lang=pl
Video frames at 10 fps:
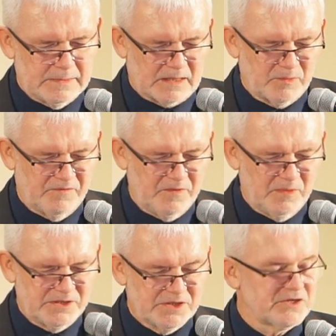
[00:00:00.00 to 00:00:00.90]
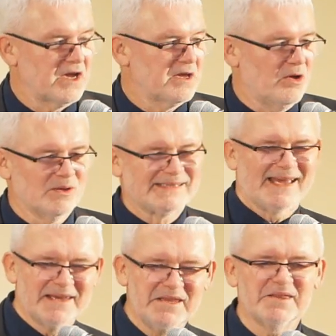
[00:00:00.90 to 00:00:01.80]
Jak mówimy dzisiaj o
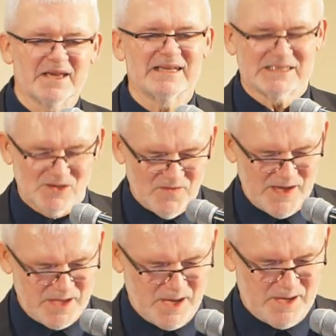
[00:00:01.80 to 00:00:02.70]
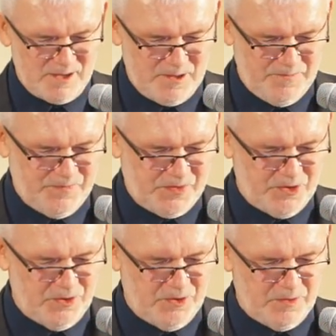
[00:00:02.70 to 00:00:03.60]
zainteresowaniach,
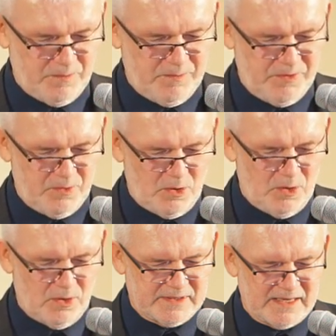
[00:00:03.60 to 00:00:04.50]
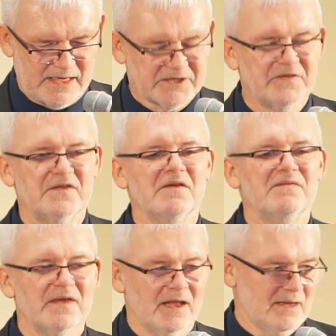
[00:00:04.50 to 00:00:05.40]
to było
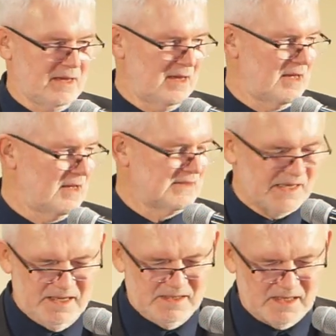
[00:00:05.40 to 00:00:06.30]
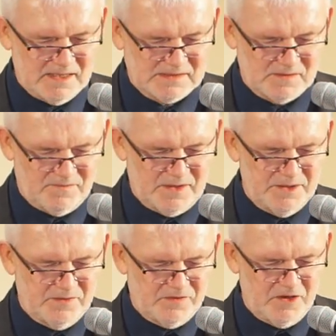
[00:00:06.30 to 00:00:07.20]
relatywnie wielkie
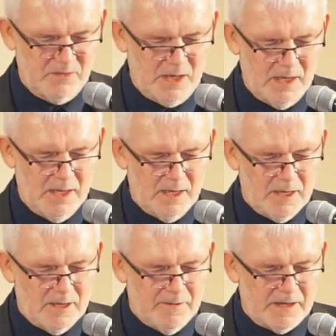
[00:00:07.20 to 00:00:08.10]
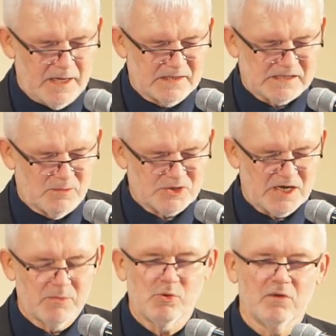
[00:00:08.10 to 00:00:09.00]
zainteresowanie tym, e, co
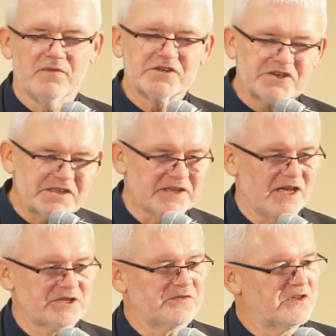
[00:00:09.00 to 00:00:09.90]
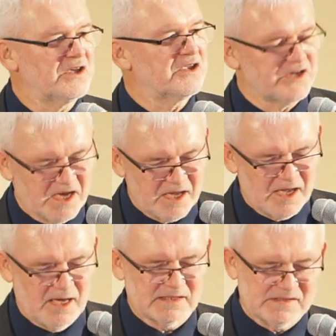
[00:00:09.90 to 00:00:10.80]
można było wyczytać w tych
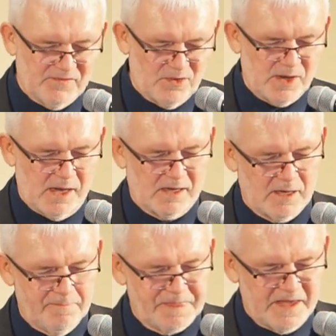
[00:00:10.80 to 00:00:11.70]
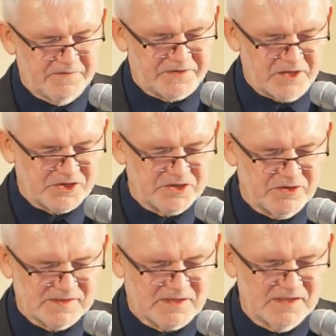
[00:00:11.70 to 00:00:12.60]
księgach, zwojach, w tych
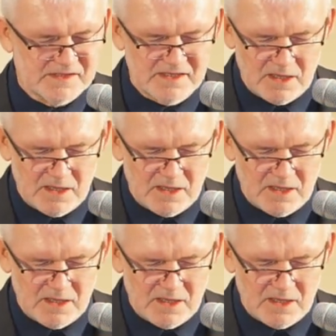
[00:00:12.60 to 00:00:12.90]
żydowskich